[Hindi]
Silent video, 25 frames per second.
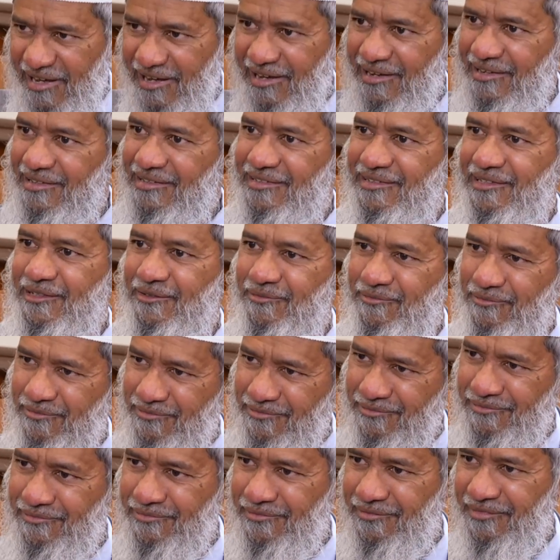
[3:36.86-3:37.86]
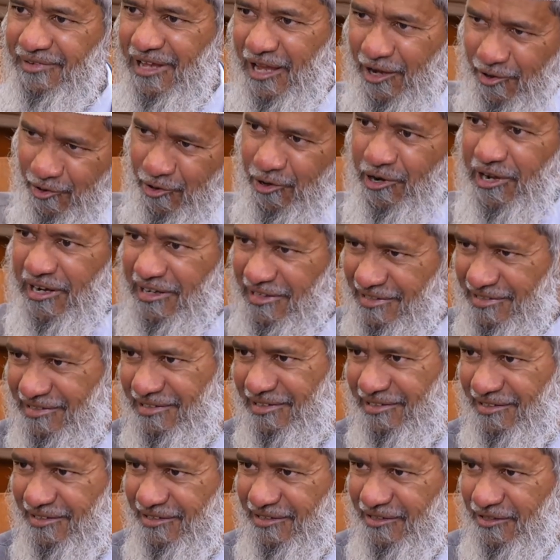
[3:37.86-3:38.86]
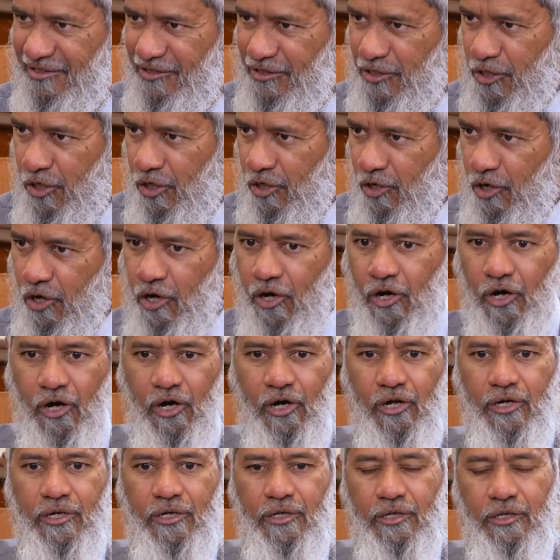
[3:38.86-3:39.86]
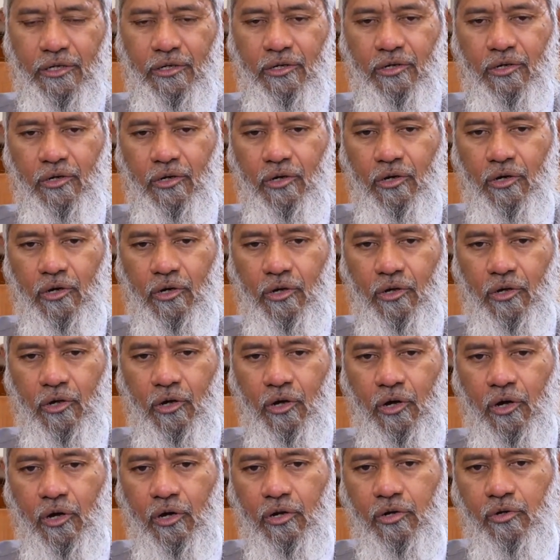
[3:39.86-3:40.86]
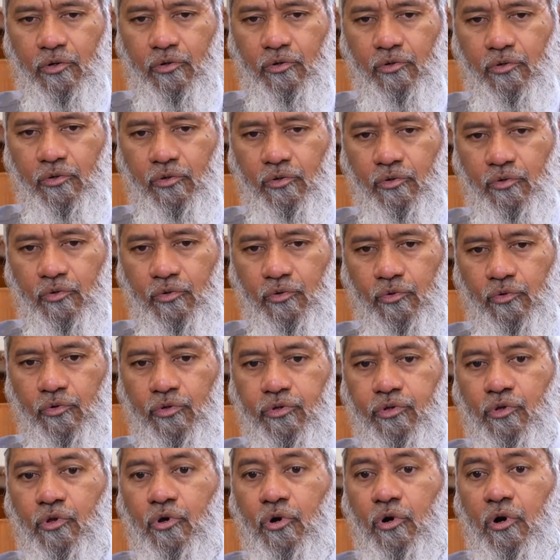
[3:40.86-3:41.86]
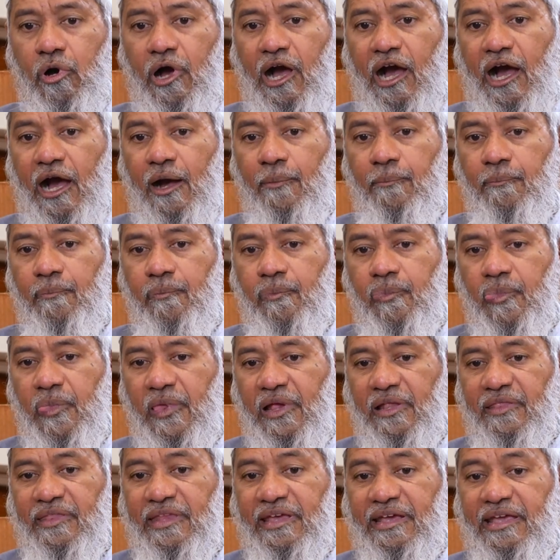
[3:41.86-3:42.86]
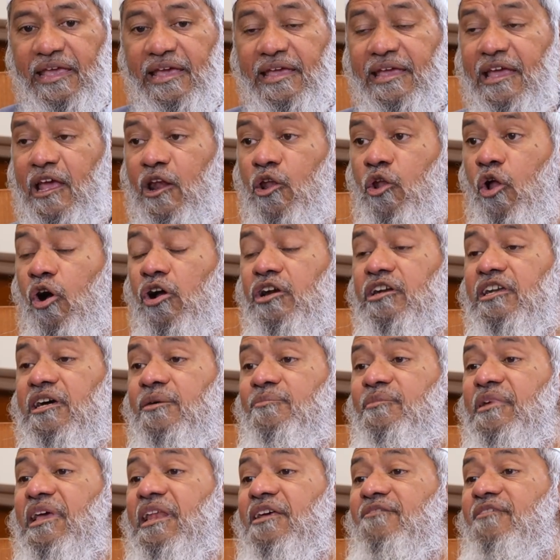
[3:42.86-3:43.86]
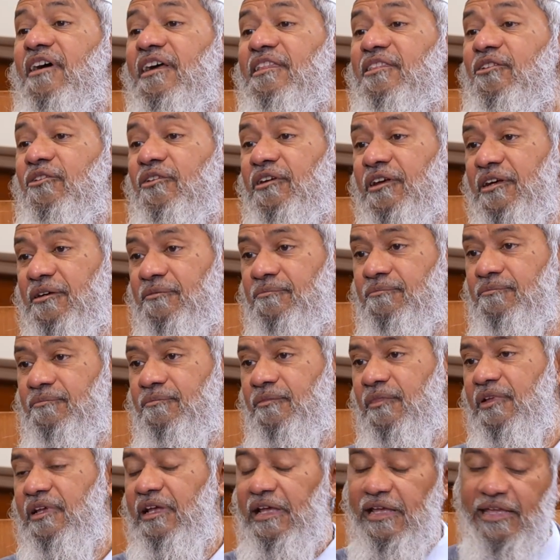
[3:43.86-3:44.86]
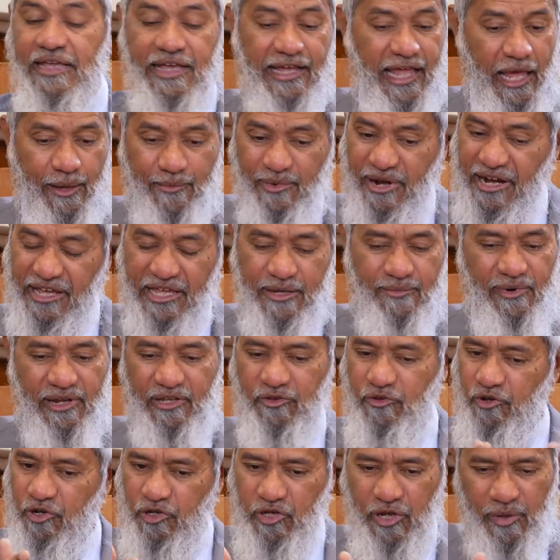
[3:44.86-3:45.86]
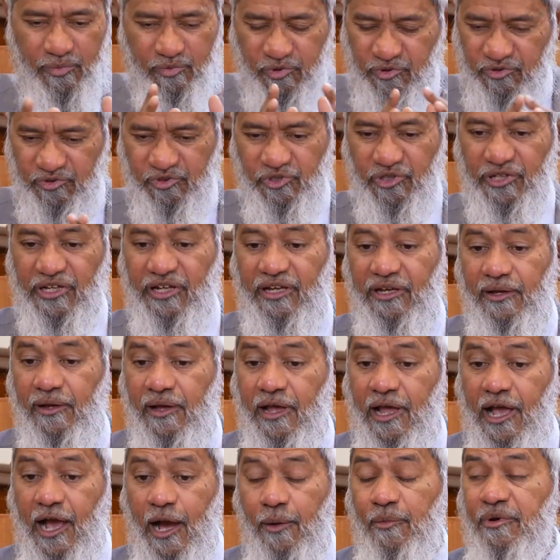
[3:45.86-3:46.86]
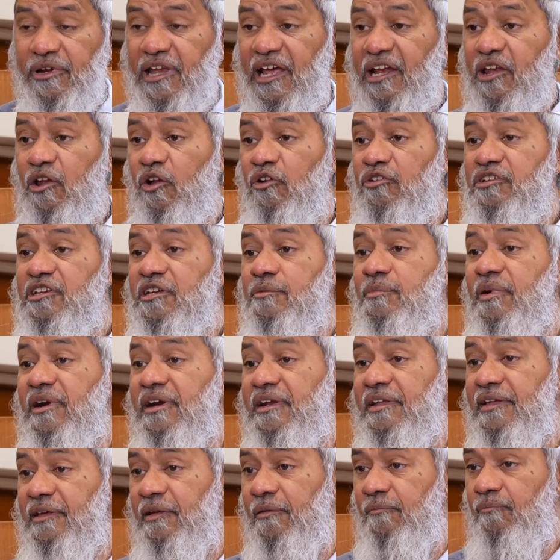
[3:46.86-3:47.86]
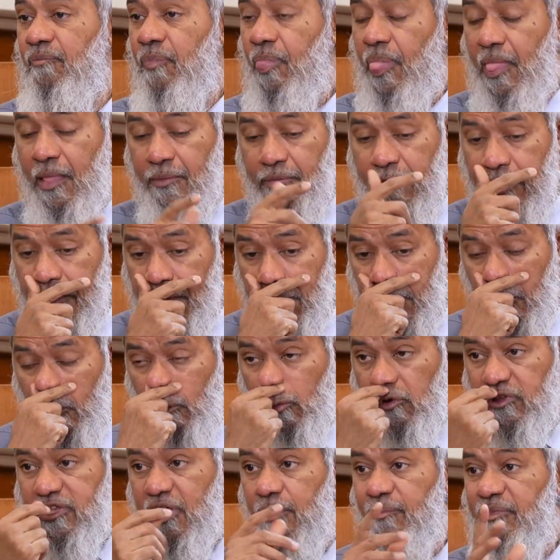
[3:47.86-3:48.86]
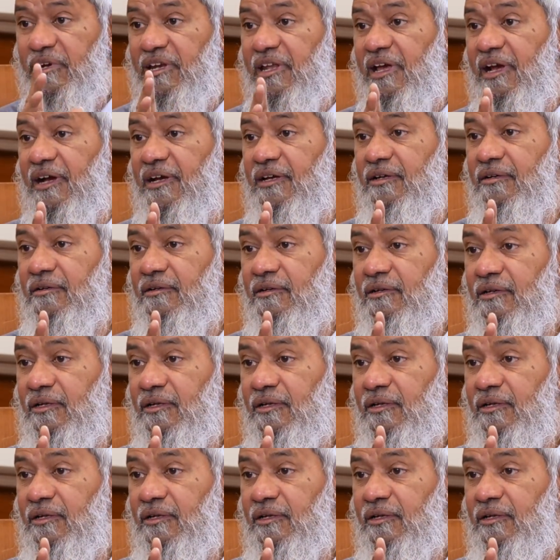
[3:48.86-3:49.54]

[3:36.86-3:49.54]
लाख का लीजिए एक करोड़ का लीजिए ठीक और और उसको आप देखेंगे लॉन्ग टर्म के लिए फायदा रहेगा जी ये कैमरा की बात होगी जो आप सुन चुके अभी टेक्नोलॉजी बढ़ रही है जी देखिए कौन सा मीडिया है